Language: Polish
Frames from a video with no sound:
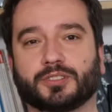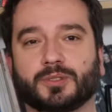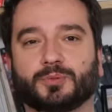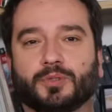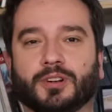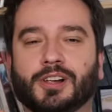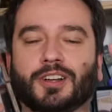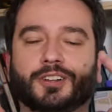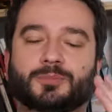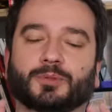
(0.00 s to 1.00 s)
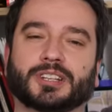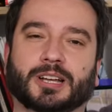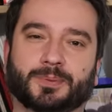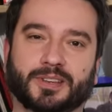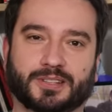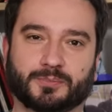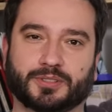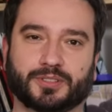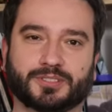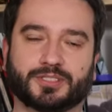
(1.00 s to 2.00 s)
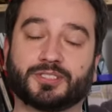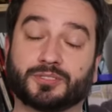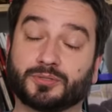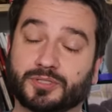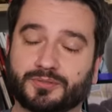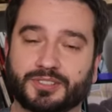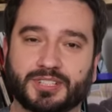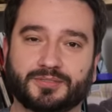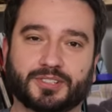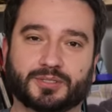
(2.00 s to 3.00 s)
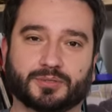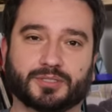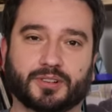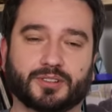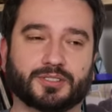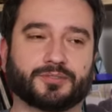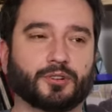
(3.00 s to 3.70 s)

I to było, to było tak piękne, moi drodzy. Ci, którzy to widzieli, wiedzą o co chodzi.